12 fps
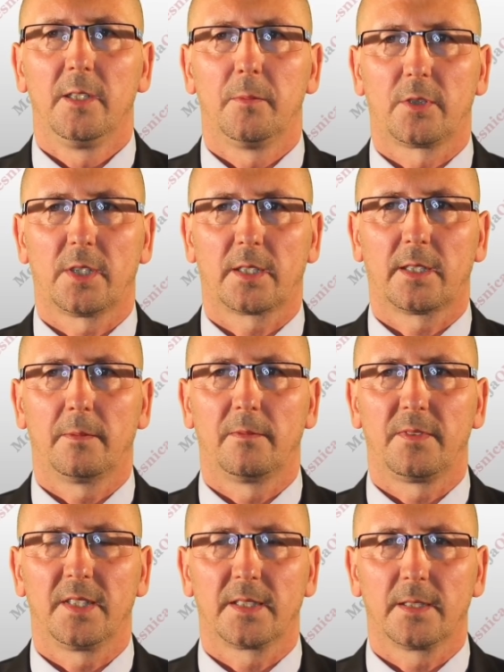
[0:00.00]
Posiadam
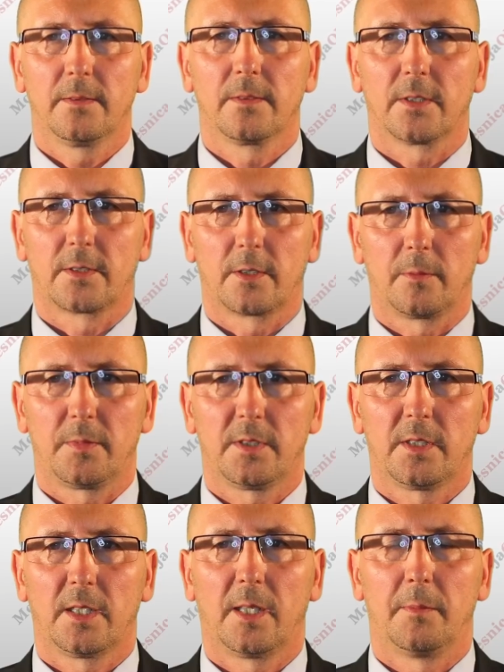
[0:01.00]
wiedzę, co
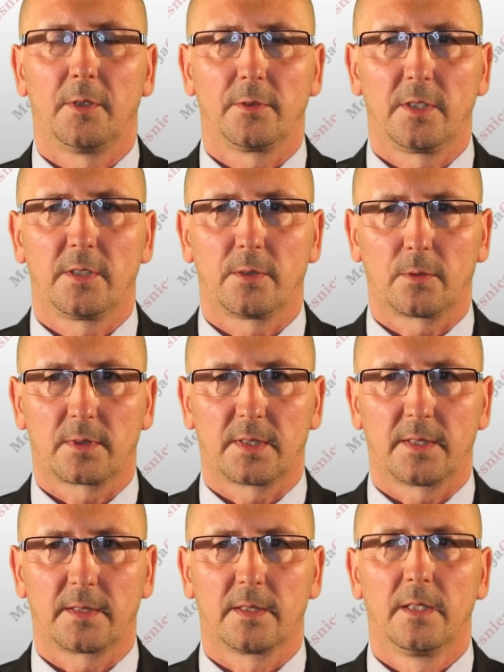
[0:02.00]
zrobić, aby odnieść
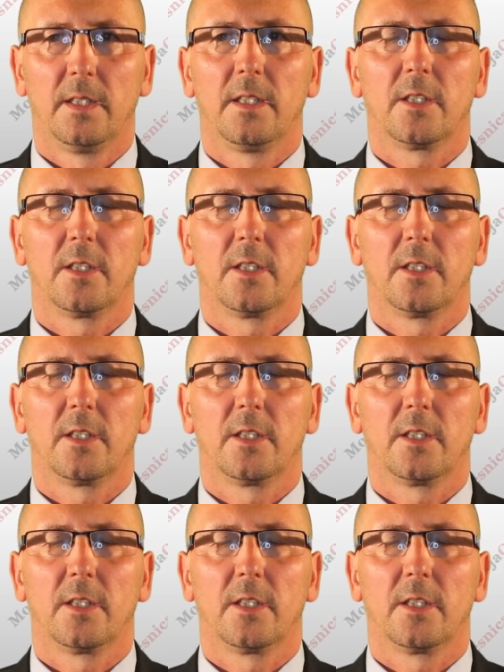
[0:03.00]
sukces.